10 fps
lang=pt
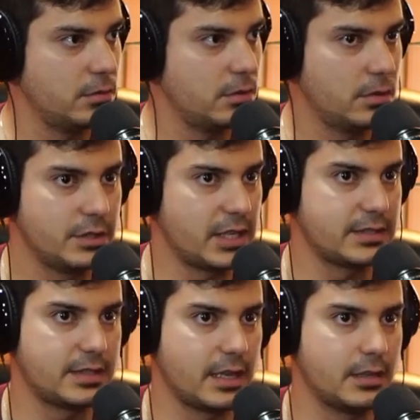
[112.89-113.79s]
É, já
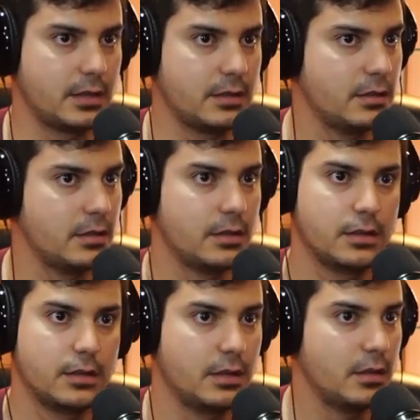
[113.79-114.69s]
normal. aceita.
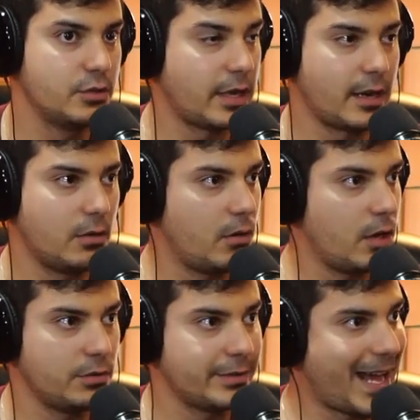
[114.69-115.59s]
Normal. Os caras não
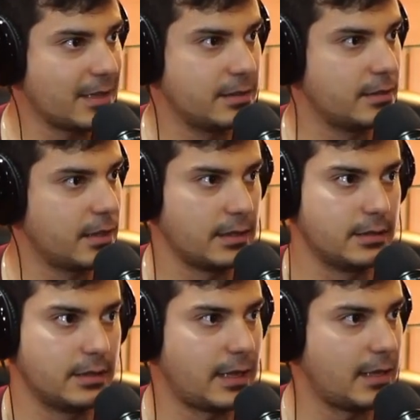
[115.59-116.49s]
olham nada, não
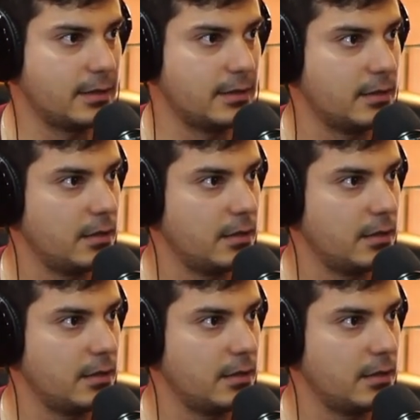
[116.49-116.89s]
nada, nada. tempo, não